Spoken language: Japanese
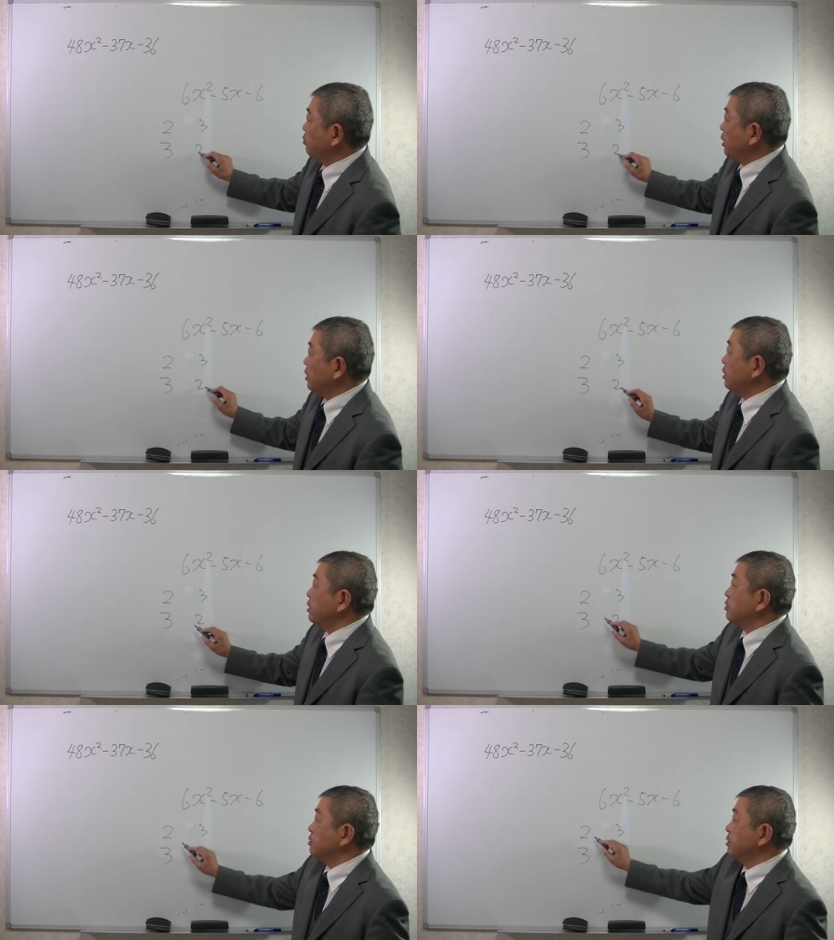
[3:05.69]
もうありえ
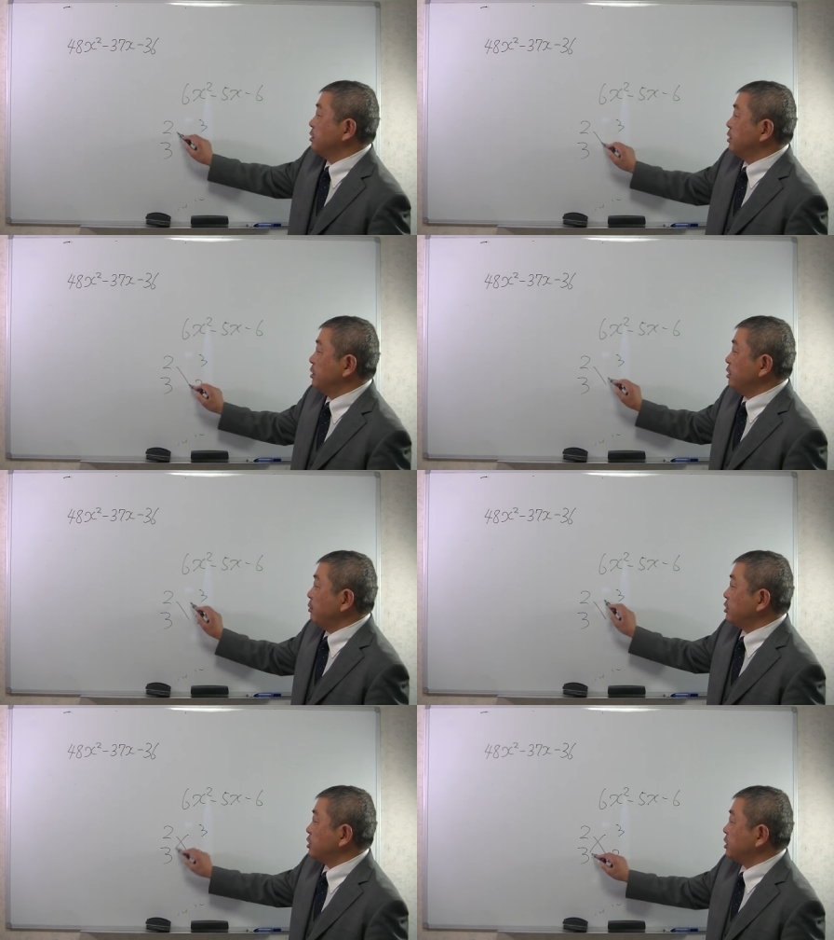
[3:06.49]
ないと。で
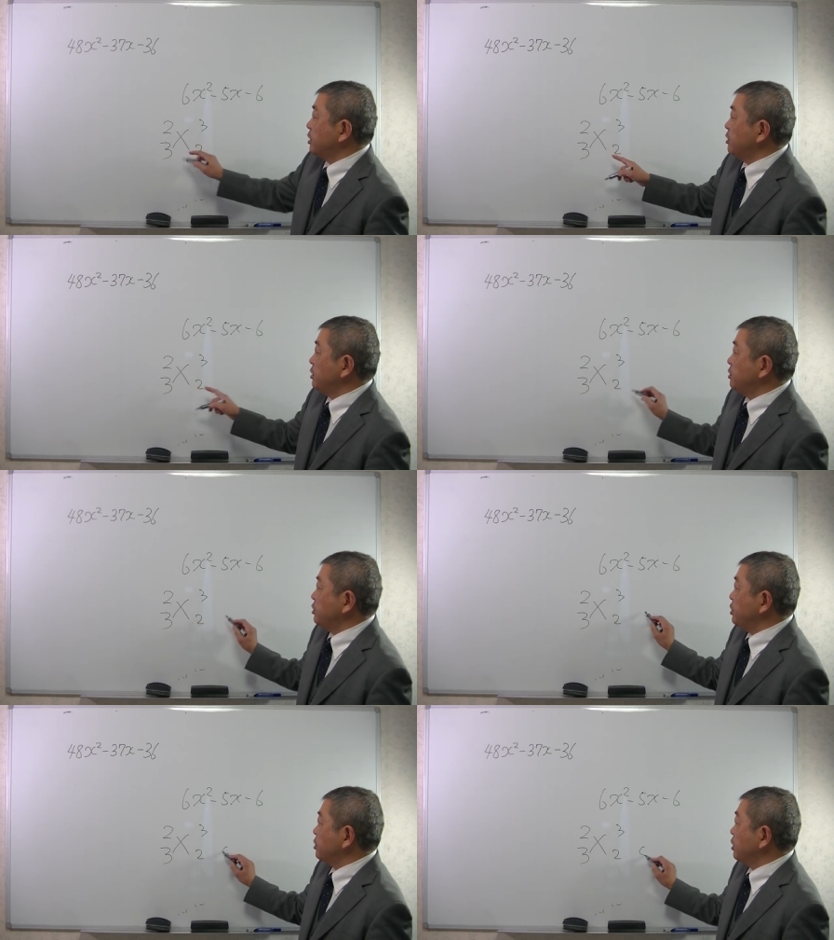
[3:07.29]
まあ実際に
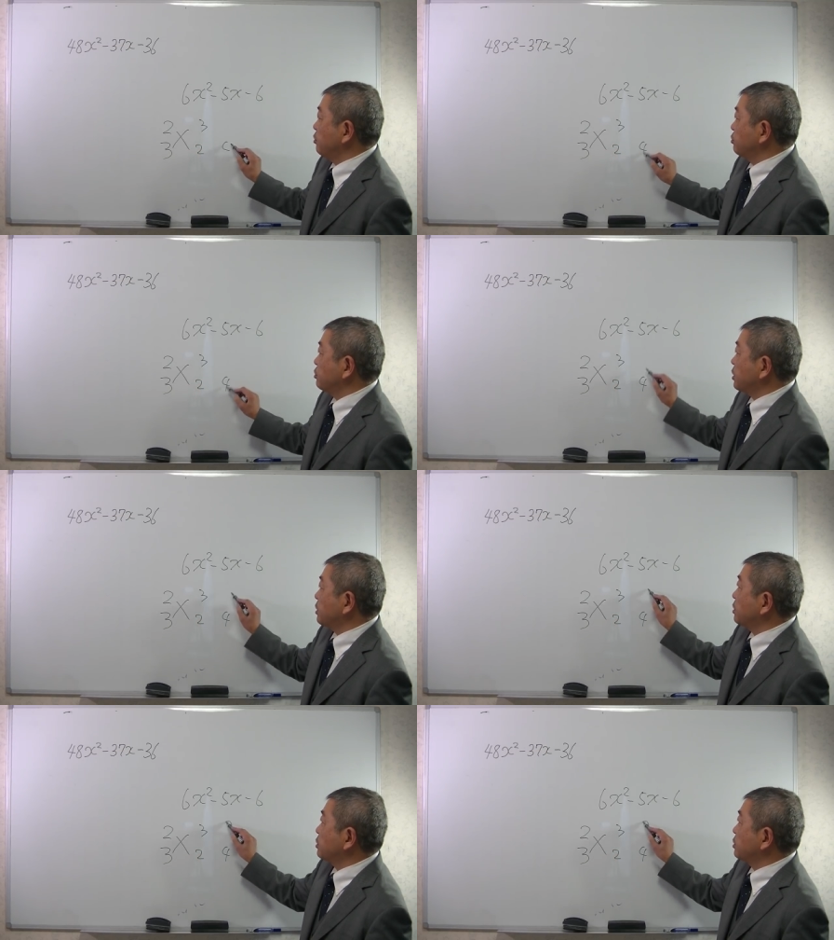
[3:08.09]
2人が4とサダンが